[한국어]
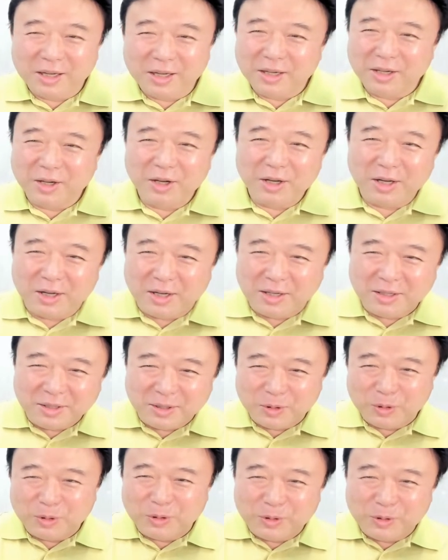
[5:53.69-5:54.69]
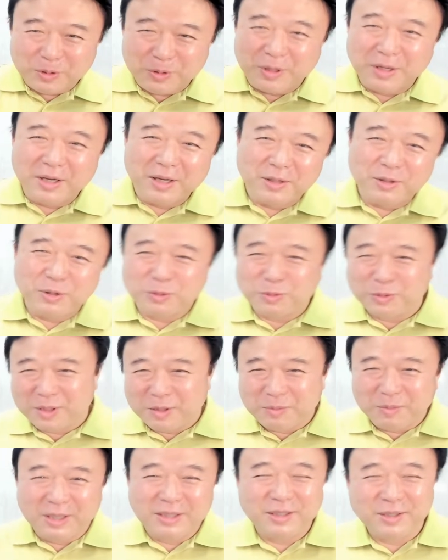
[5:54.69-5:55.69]
야, 너 이렇게 해주면 내
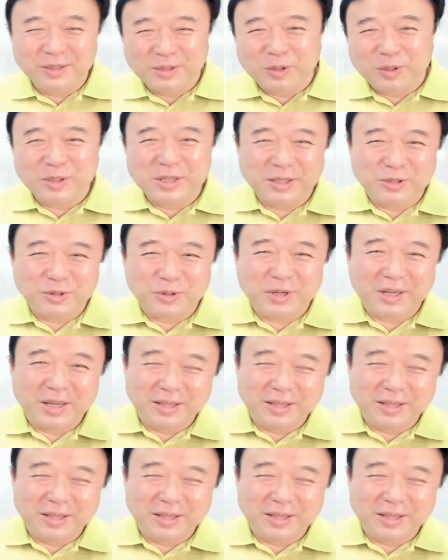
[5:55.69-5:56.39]
맛있는 거 사줄게.